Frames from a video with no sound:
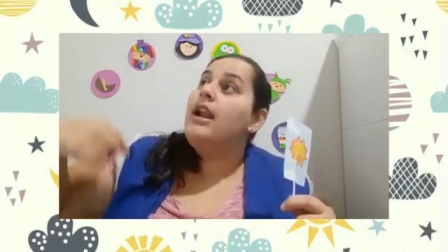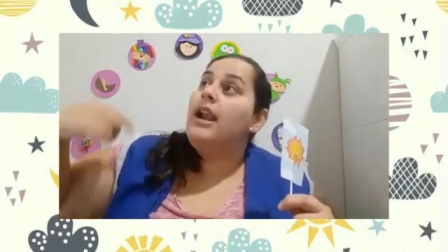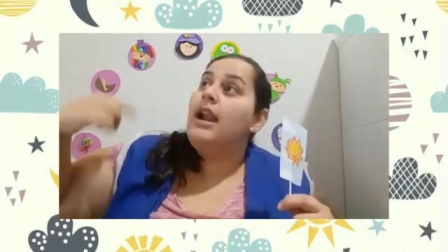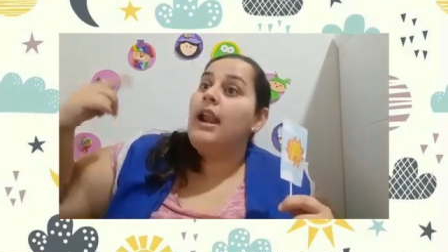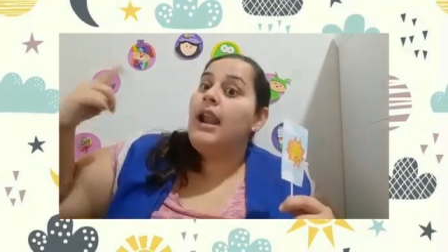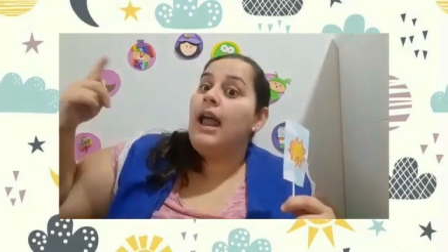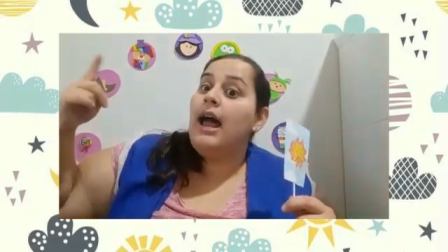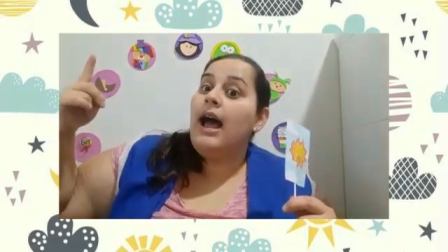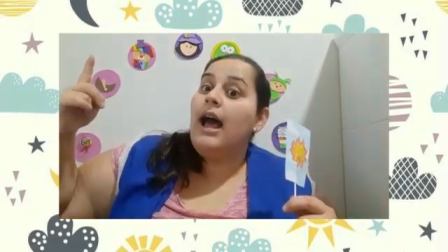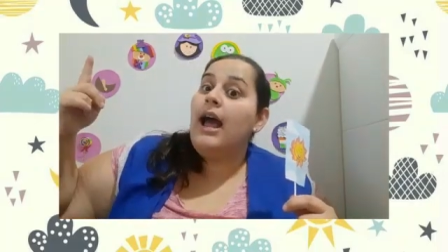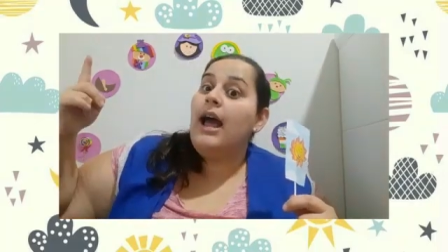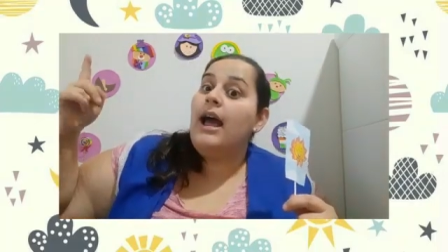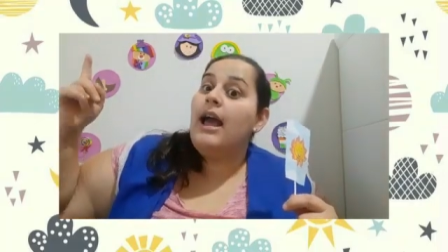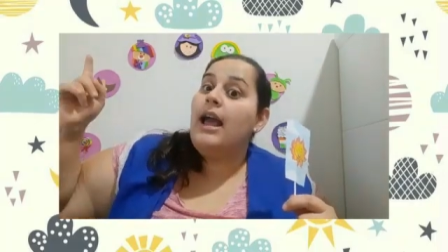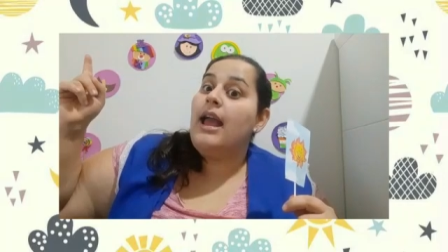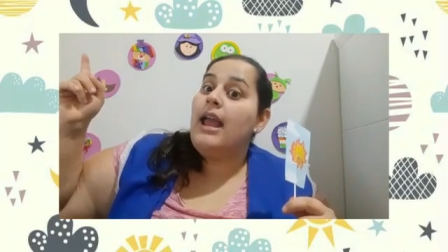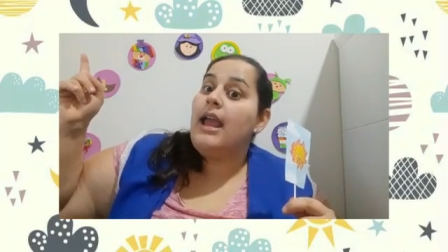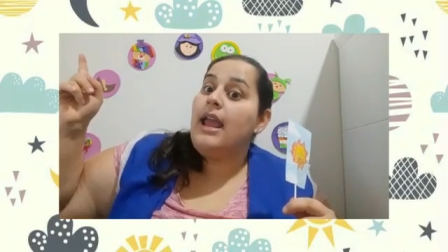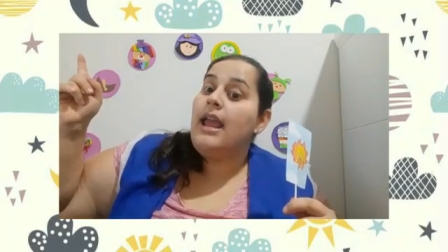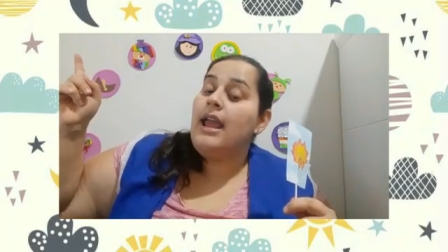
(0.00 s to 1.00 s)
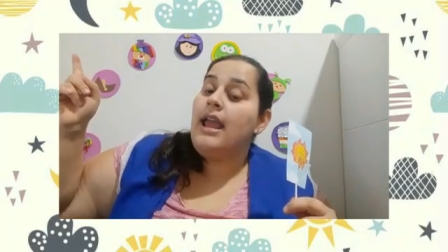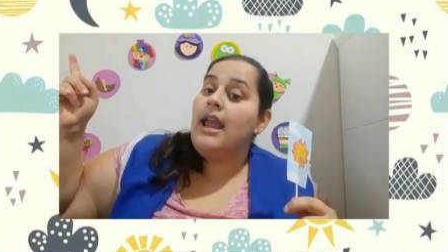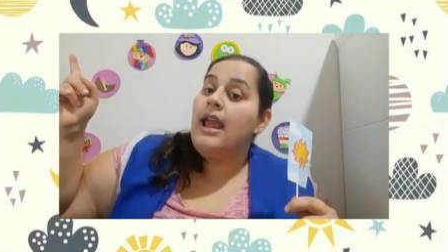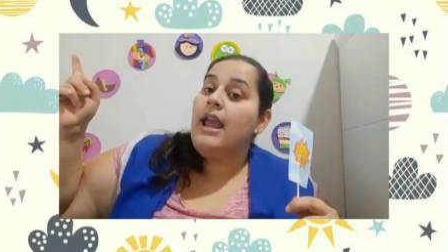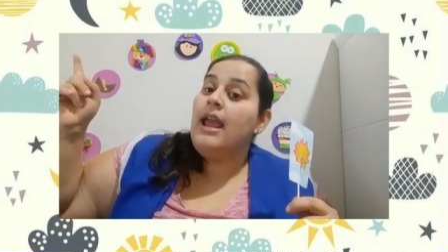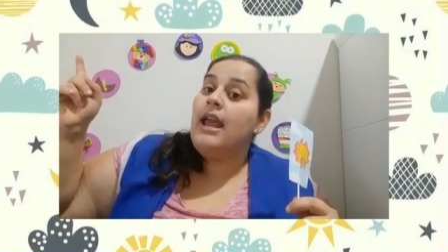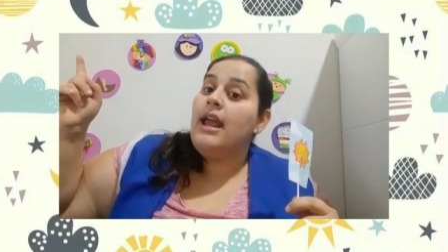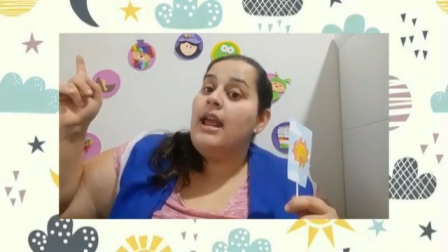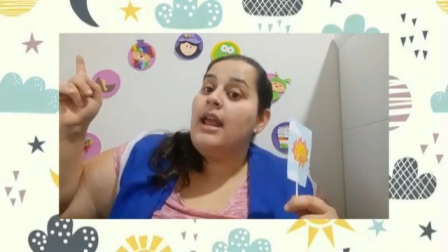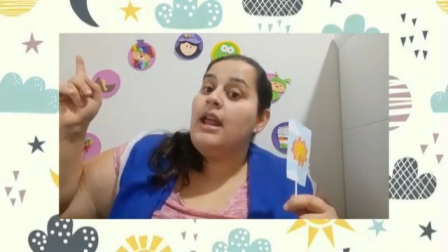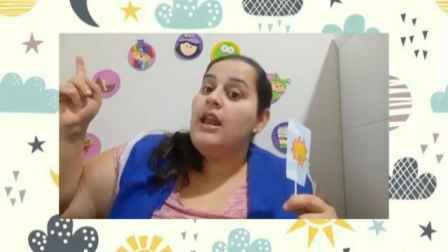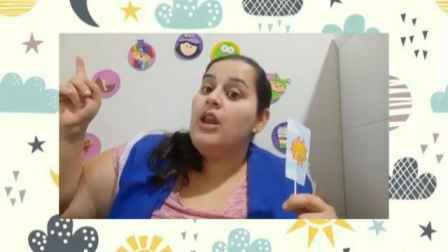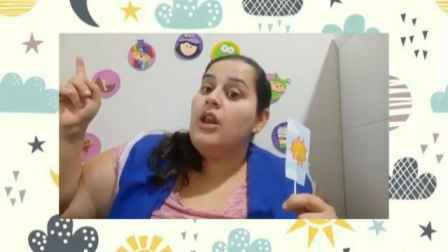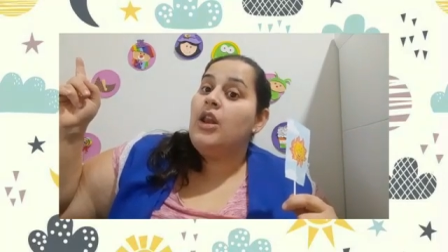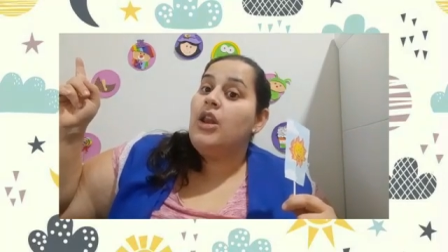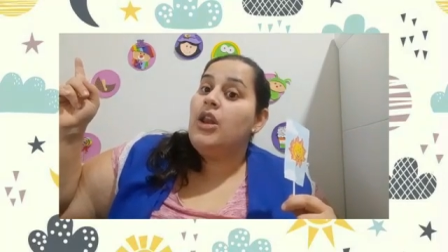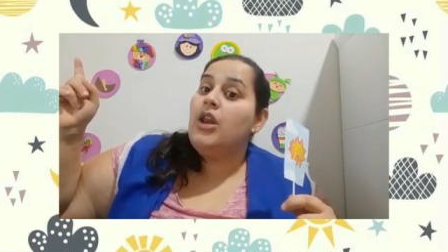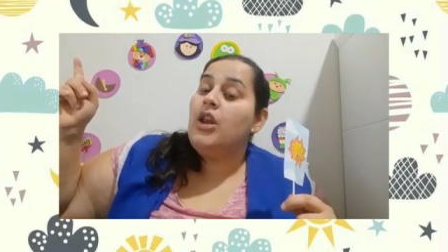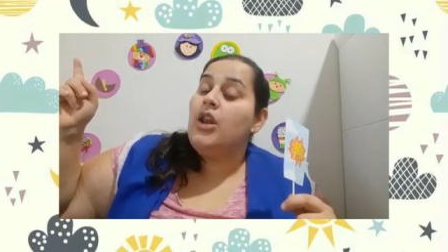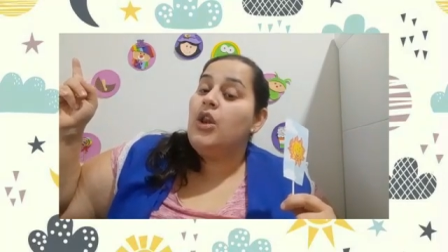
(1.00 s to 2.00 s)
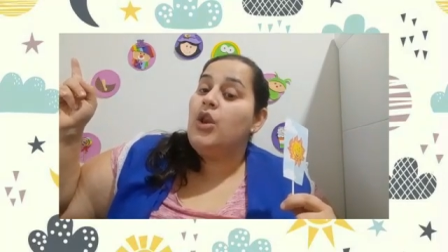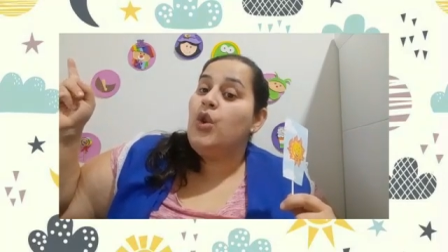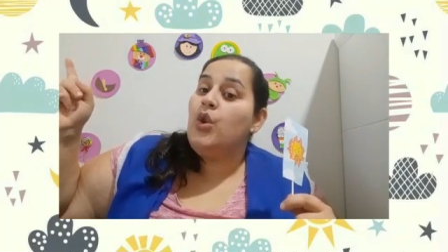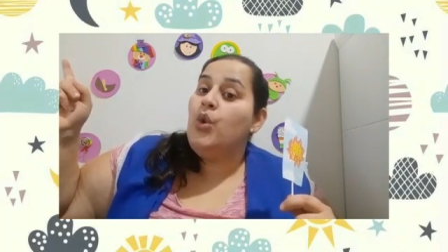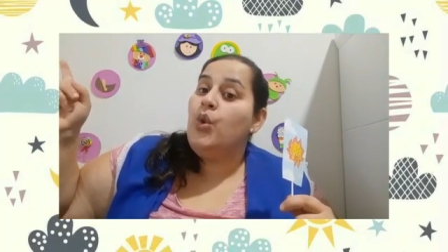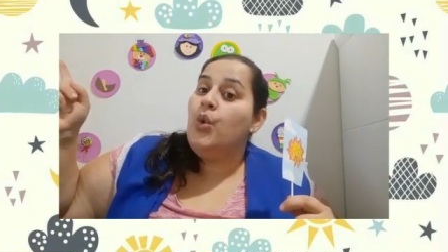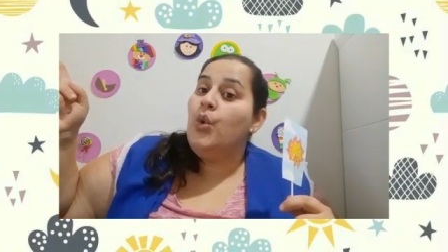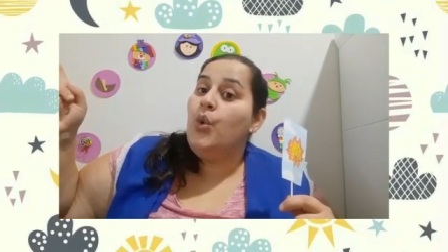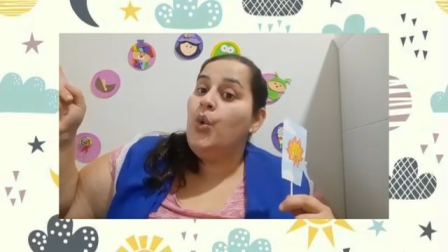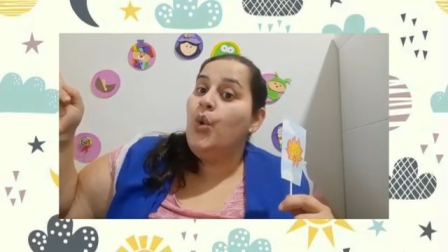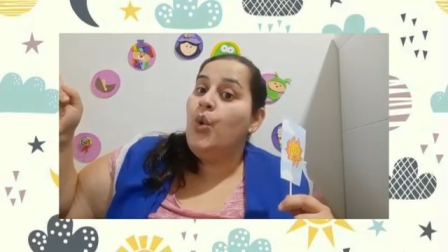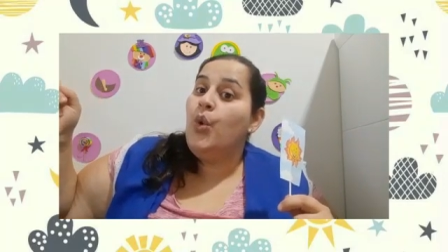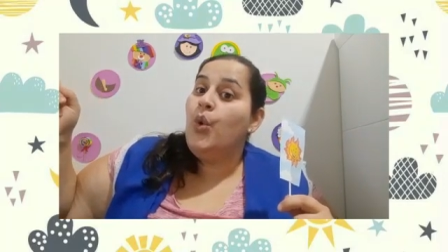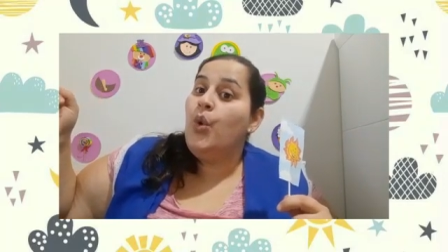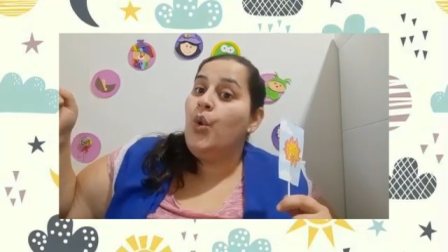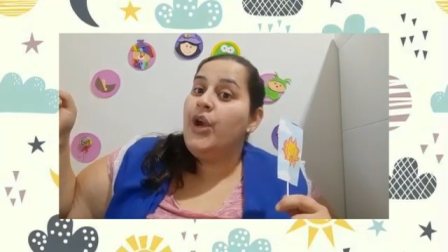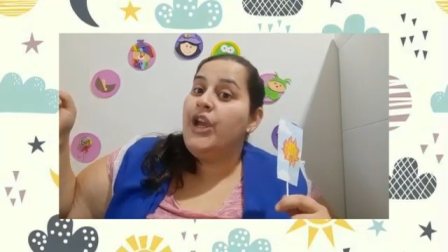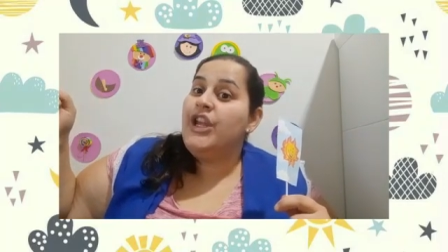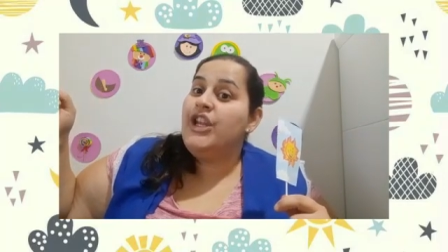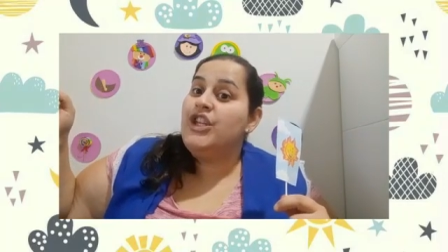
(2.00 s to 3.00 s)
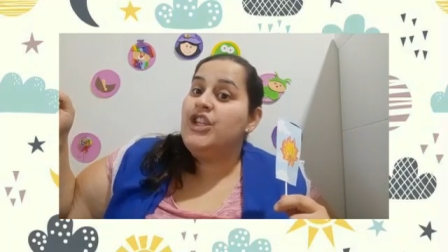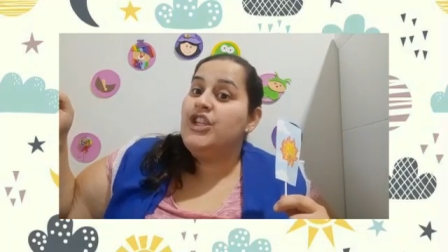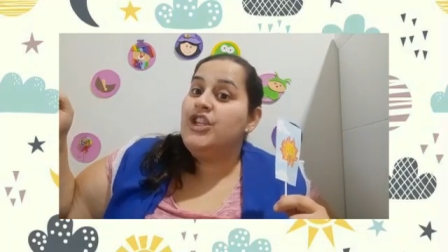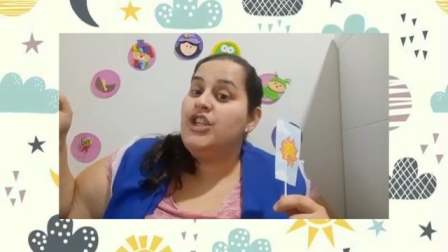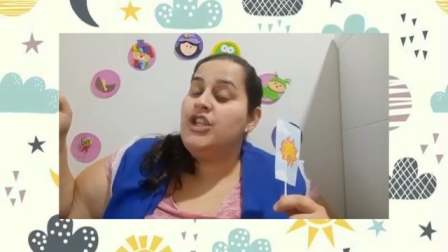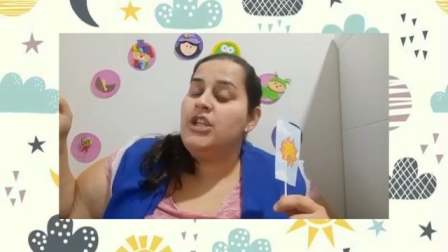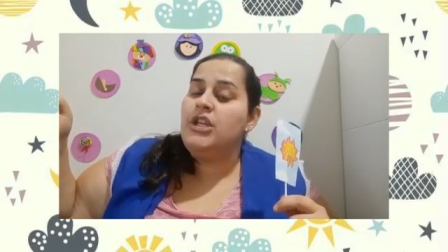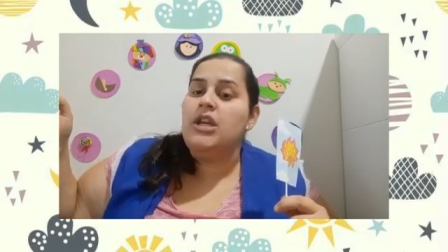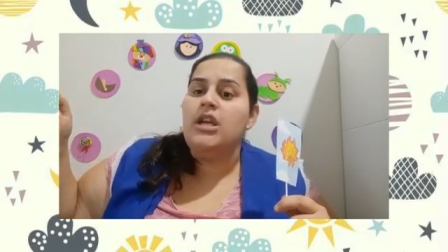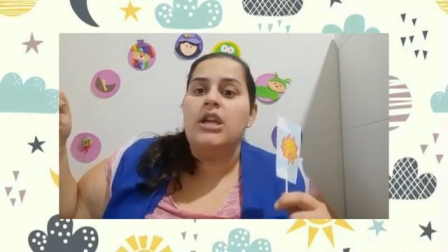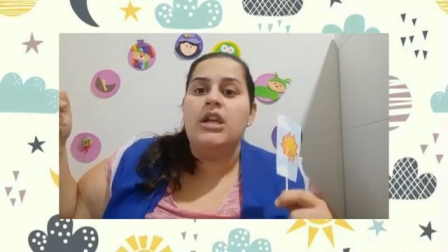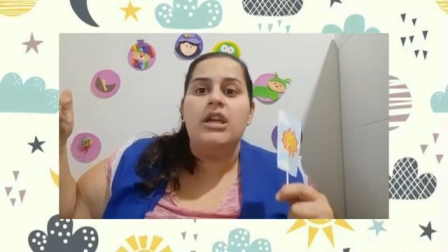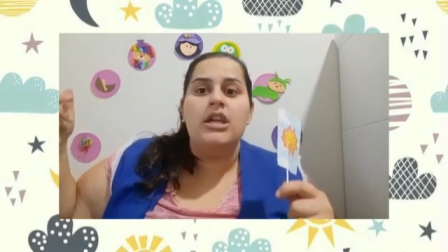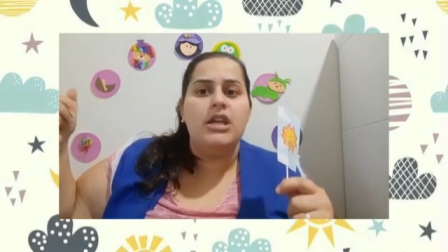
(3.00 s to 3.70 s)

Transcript: lá é noite.